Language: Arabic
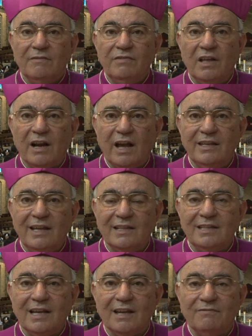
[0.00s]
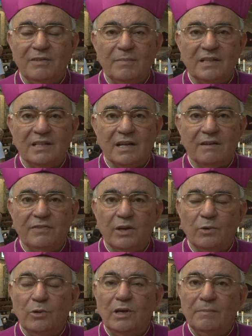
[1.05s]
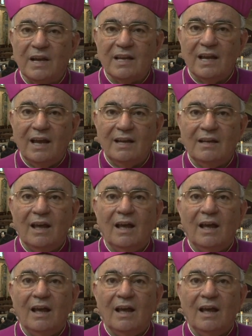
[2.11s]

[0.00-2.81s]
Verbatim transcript: في رعيتك في, مدر... في كل مكان